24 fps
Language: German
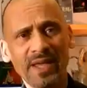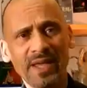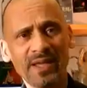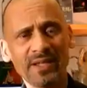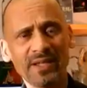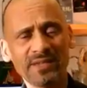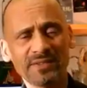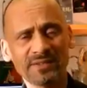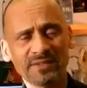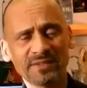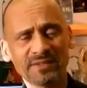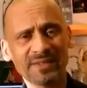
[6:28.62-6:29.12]

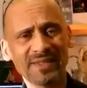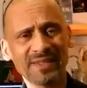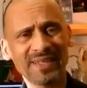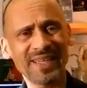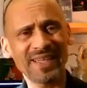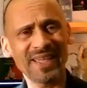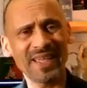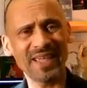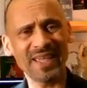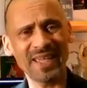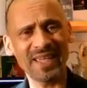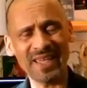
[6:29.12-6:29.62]

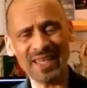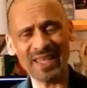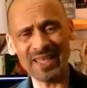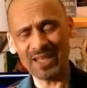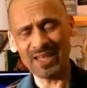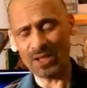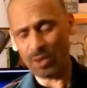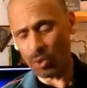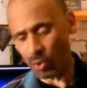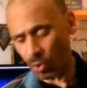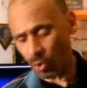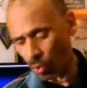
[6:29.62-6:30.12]

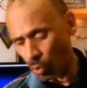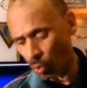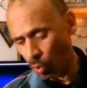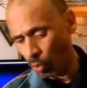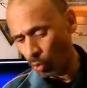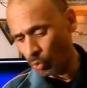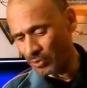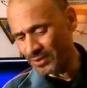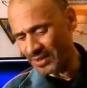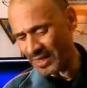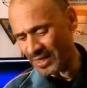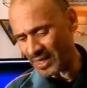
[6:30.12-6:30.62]

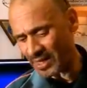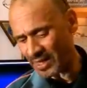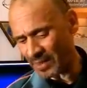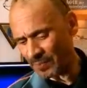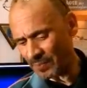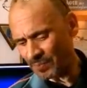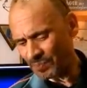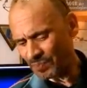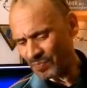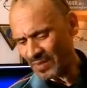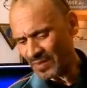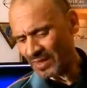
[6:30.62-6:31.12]
SEOD.
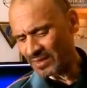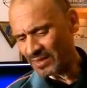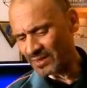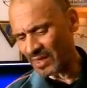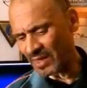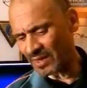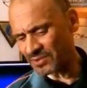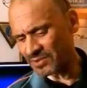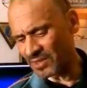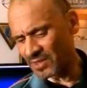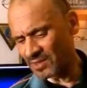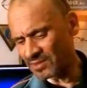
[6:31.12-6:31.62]

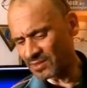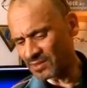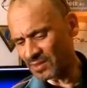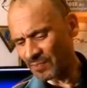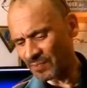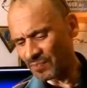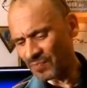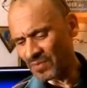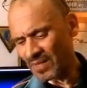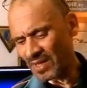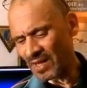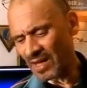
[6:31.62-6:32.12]
Das ist
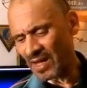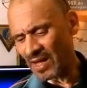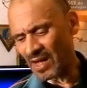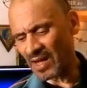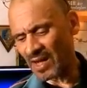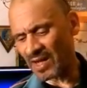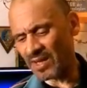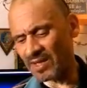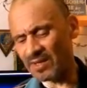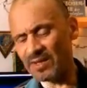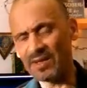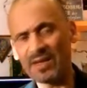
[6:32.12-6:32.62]

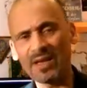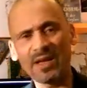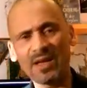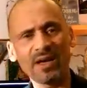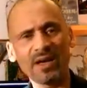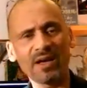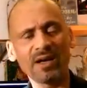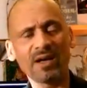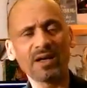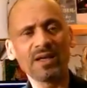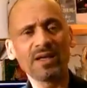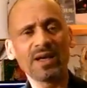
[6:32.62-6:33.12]

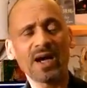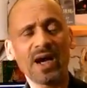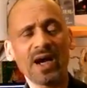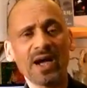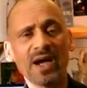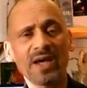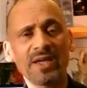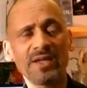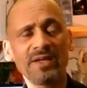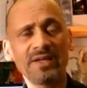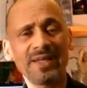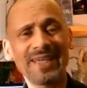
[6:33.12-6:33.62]
eine,
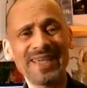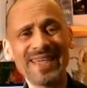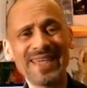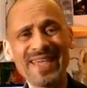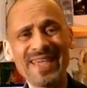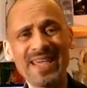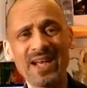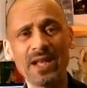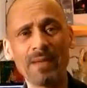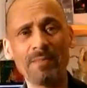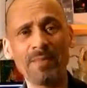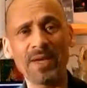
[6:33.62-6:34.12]
ein
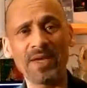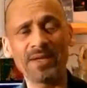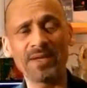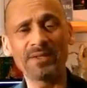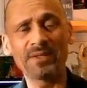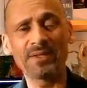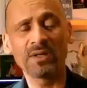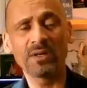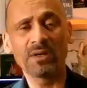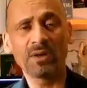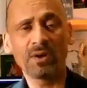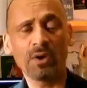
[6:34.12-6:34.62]

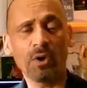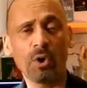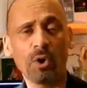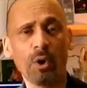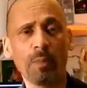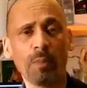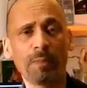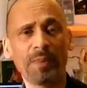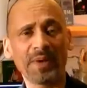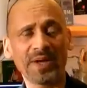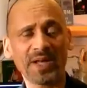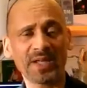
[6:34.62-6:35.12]
Element
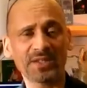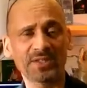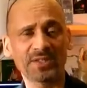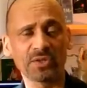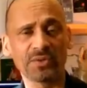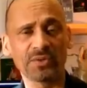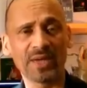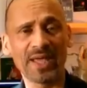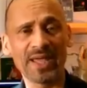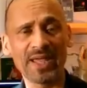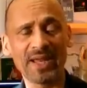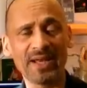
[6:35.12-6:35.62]

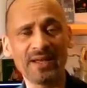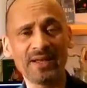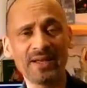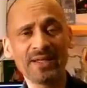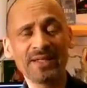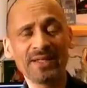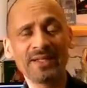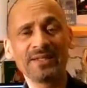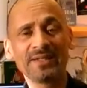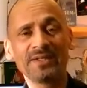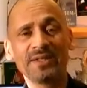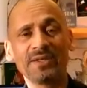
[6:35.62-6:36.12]
operationell
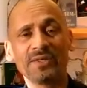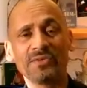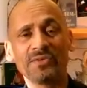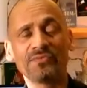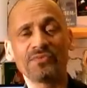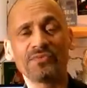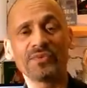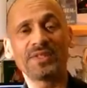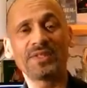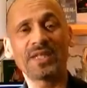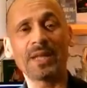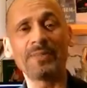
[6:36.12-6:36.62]
der
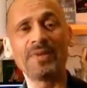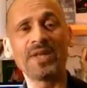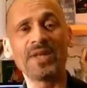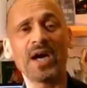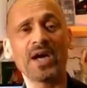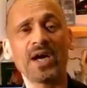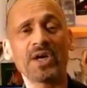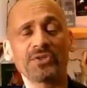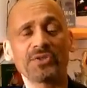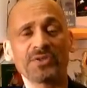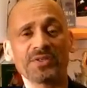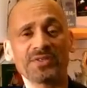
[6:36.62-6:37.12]

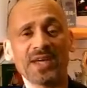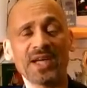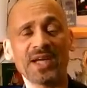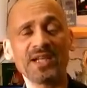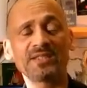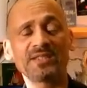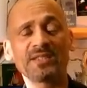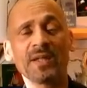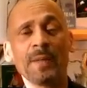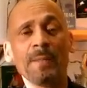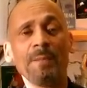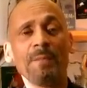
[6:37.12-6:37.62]
Deminage, das
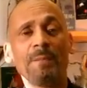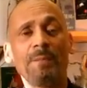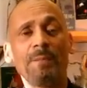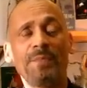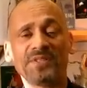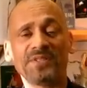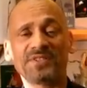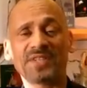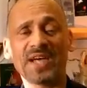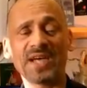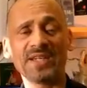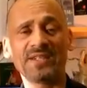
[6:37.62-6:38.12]
heißt
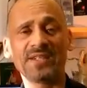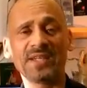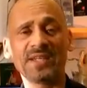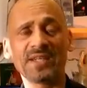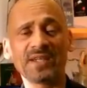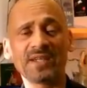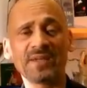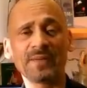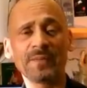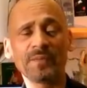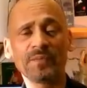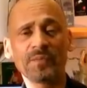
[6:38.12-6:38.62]

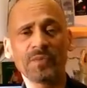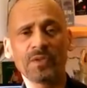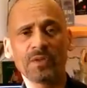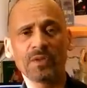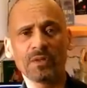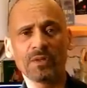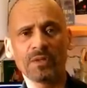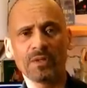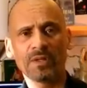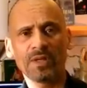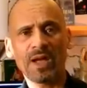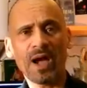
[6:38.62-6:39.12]
beseitigen
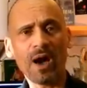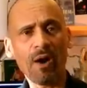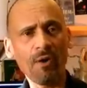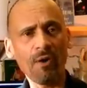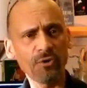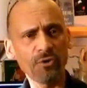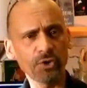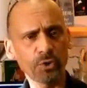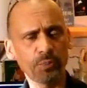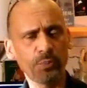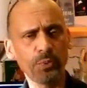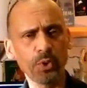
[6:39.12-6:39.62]

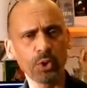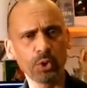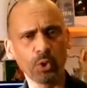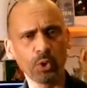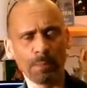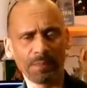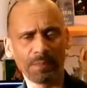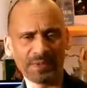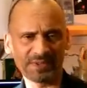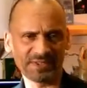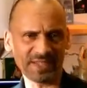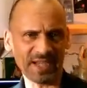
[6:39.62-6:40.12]
Aufspüren
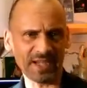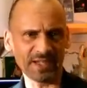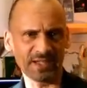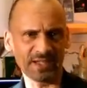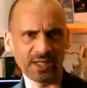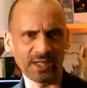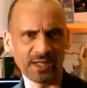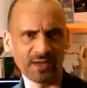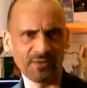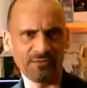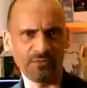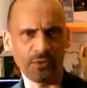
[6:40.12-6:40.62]
und
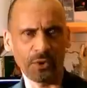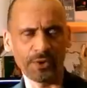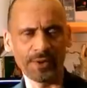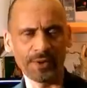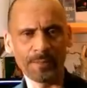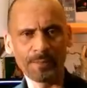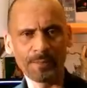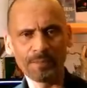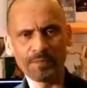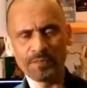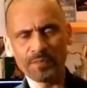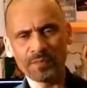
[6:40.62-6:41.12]
Beseitigen
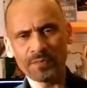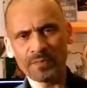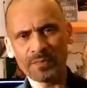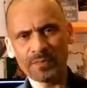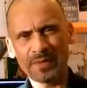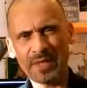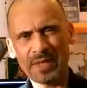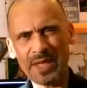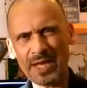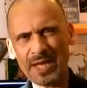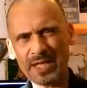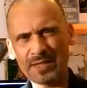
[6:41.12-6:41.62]
von
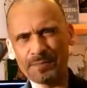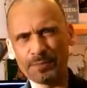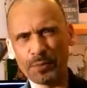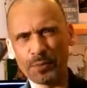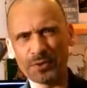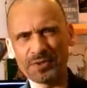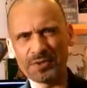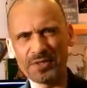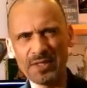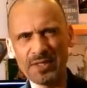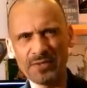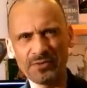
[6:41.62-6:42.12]

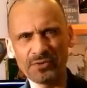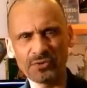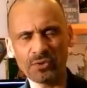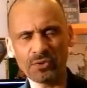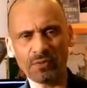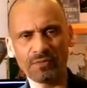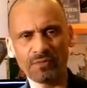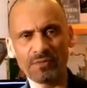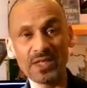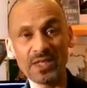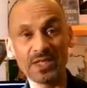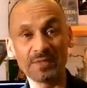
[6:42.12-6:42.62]

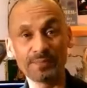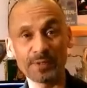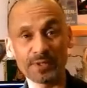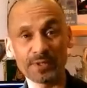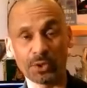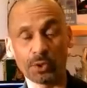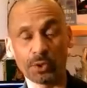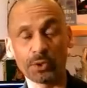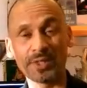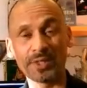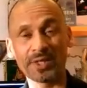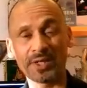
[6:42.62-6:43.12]
Explosivstoffen,
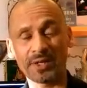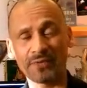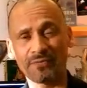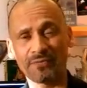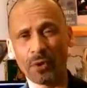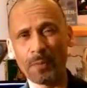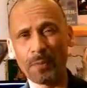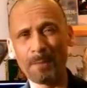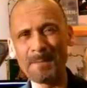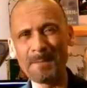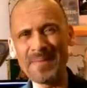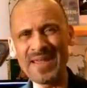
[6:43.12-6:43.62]
insbesondere
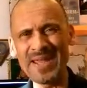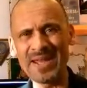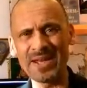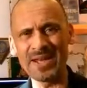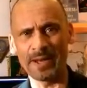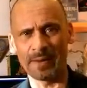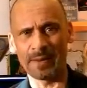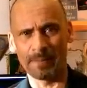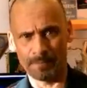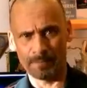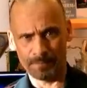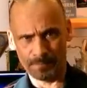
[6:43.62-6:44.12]
von
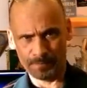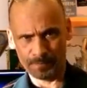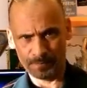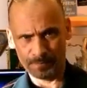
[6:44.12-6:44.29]
Minen.